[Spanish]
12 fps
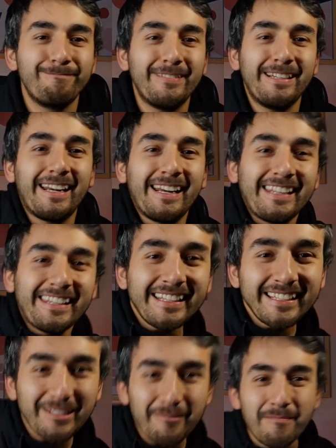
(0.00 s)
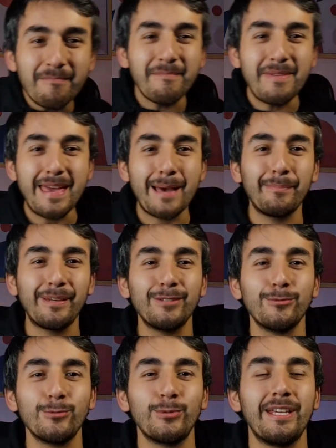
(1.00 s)
En realidad me
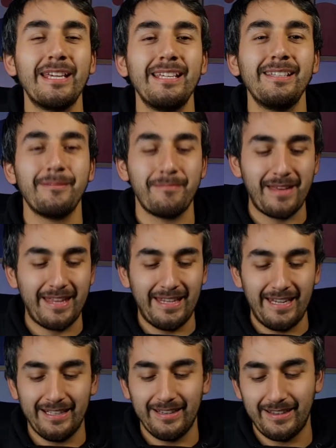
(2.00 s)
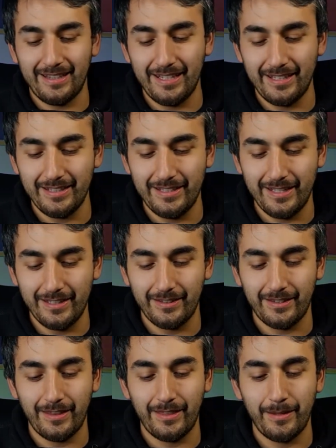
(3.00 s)
apresuré, me adelanté y
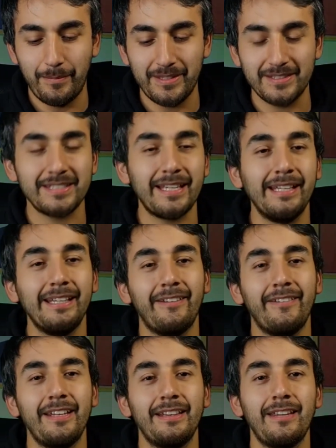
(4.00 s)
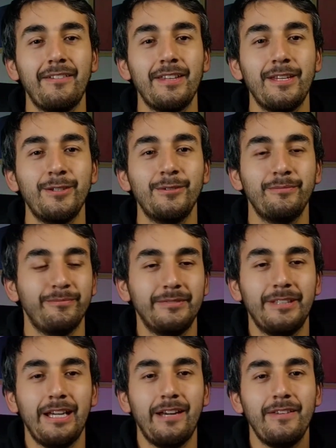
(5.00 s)
antes de pensar en grabar este video
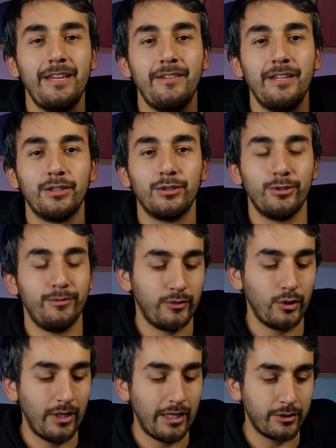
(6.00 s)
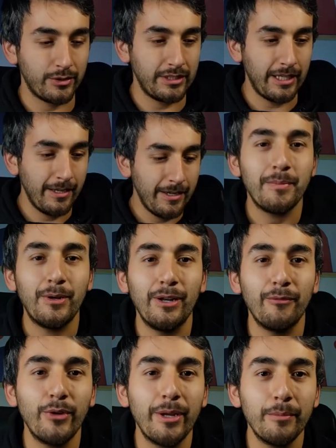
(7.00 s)
ya había abierto todas las cositas, pero les
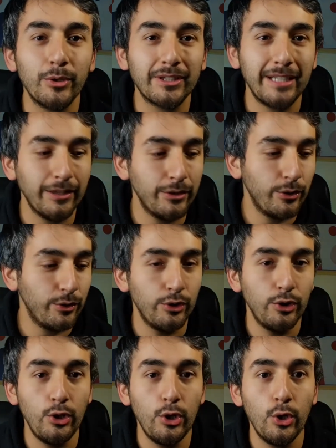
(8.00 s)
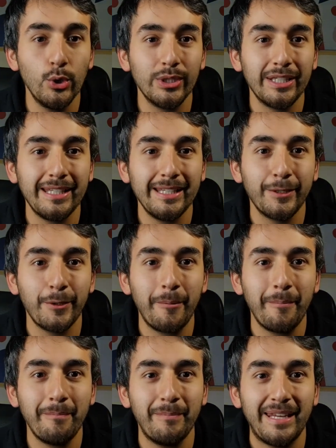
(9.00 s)
voy a ir mostrando lo que
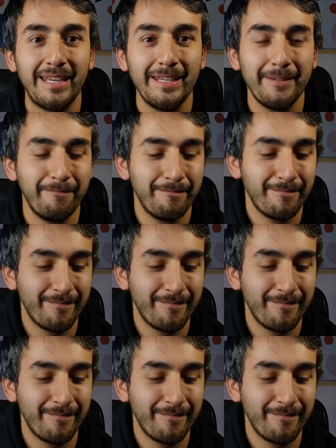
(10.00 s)
compré.